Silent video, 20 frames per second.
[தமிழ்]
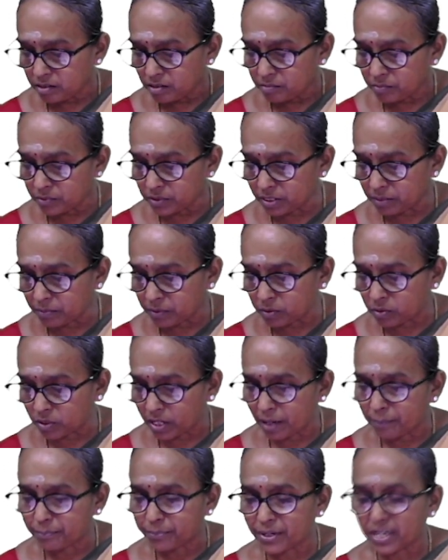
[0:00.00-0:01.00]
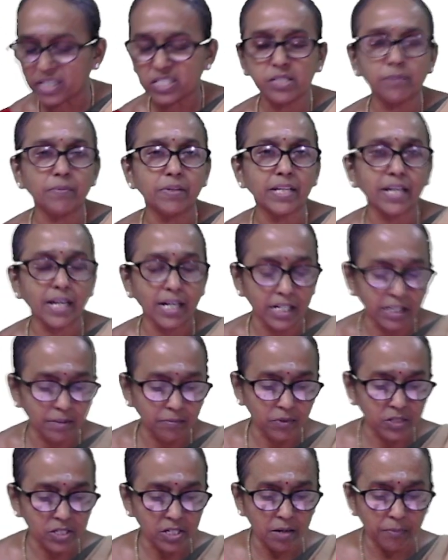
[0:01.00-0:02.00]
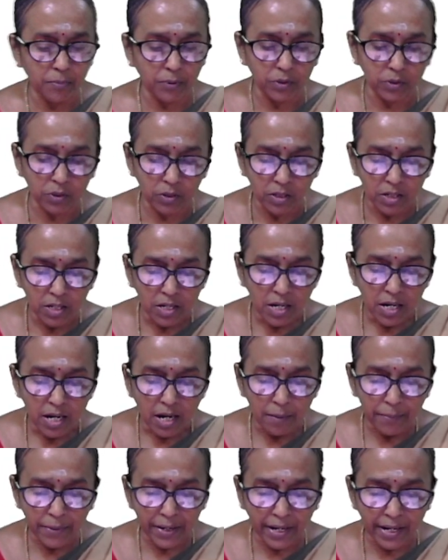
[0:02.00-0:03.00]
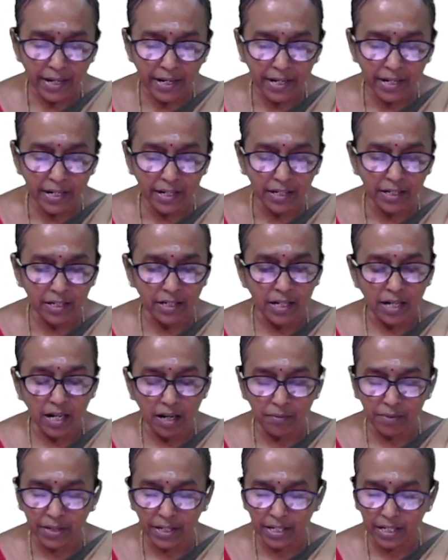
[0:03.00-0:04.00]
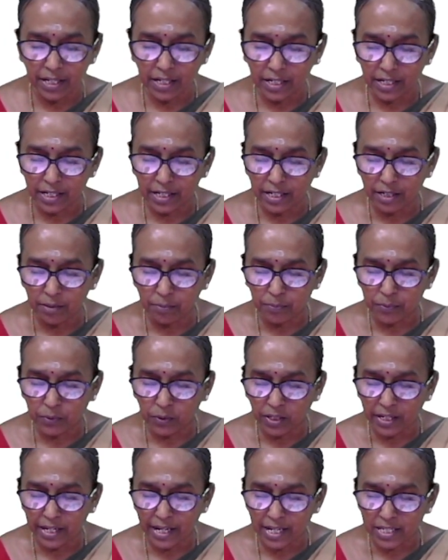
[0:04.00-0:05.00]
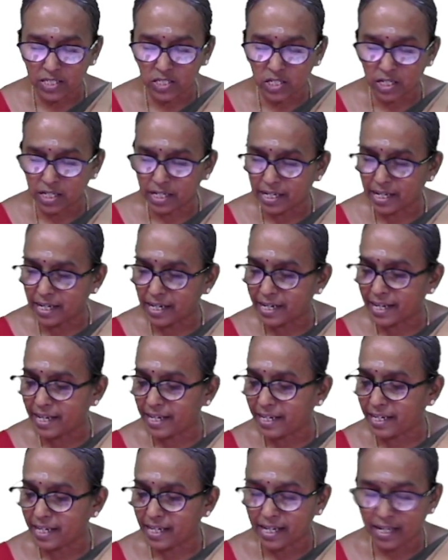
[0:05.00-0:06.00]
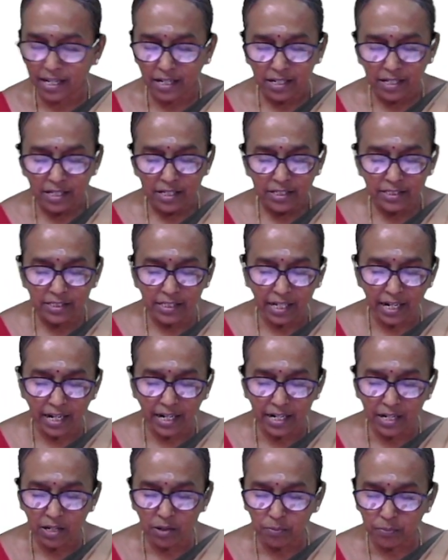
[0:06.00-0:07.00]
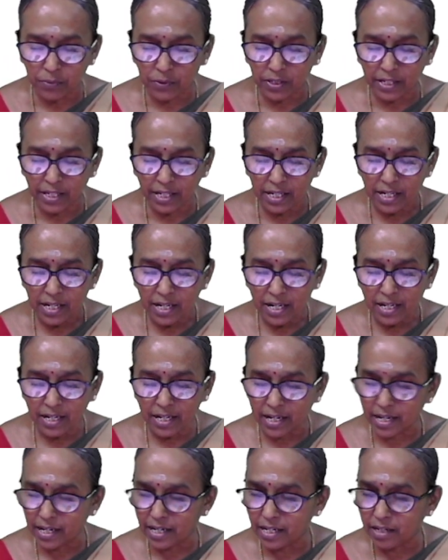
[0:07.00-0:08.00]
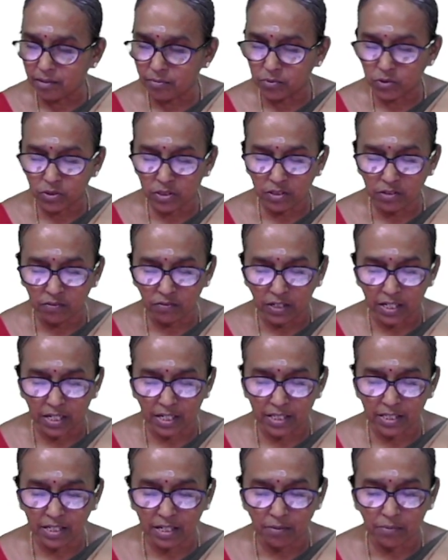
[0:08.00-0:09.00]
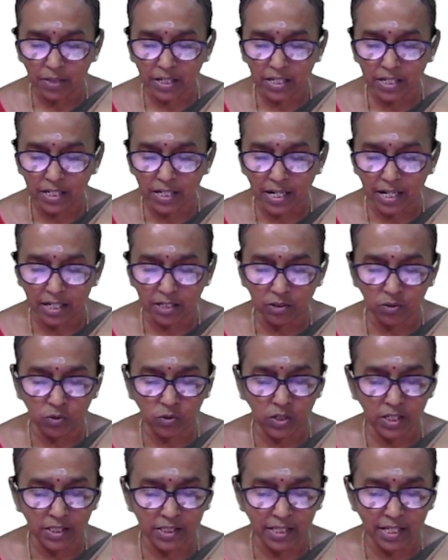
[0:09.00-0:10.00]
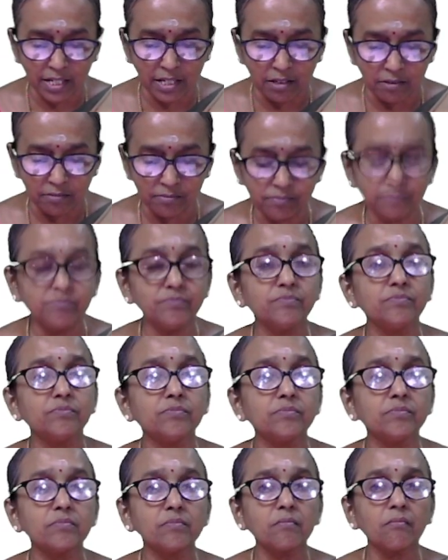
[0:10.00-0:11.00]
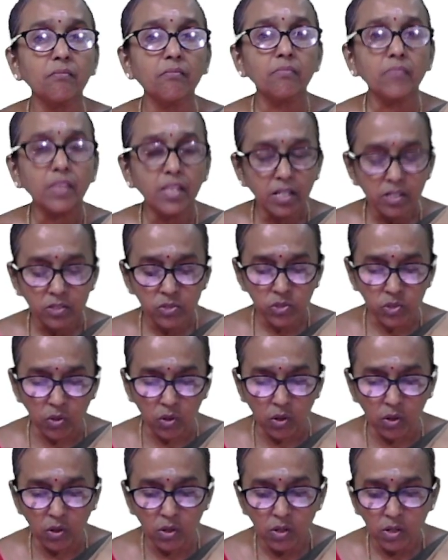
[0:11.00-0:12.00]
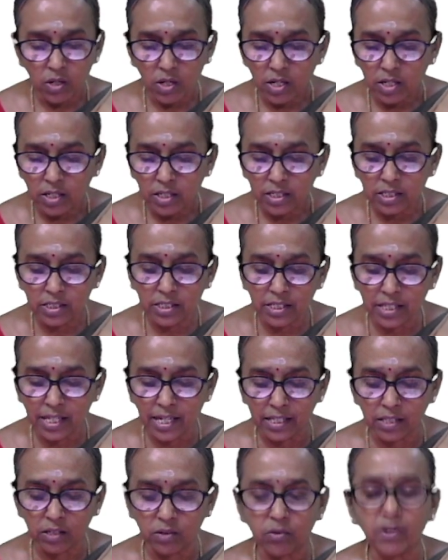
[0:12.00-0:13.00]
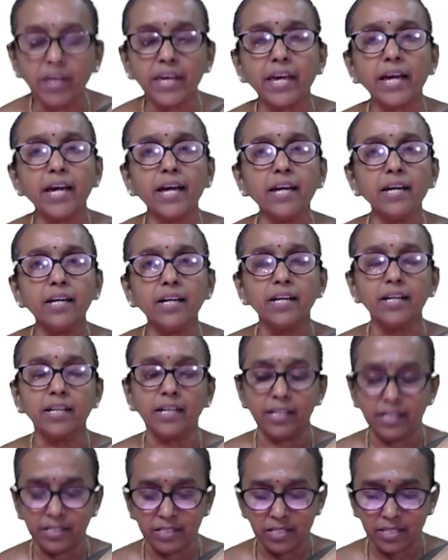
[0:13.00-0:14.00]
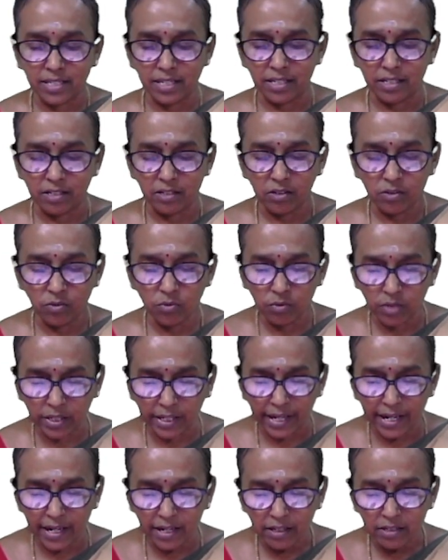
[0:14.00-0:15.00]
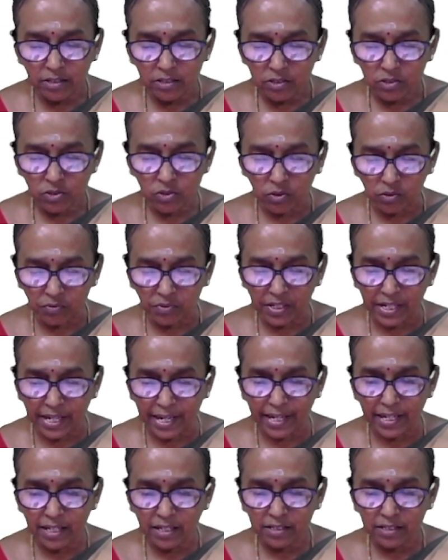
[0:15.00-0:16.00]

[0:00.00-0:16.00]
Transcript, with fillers: இப்போ நமக்கு ஒரு அப்ராக்சிமேட்டாக கண்டுபிடிச்சா போதும் அப்போ ரெண்டு அப்படிங்க ரெண்டு புள்ளி அஞ்சுக்கு இடையில இந்த ரெண்டு புள்ளி ரெண்டு மூணுன்னு வர்றது நமக்கு கண்கூடாக தெரியும் ஸோ இதுதான் அதனுடைய ஆன்சர் ஓகே ஸோ விடை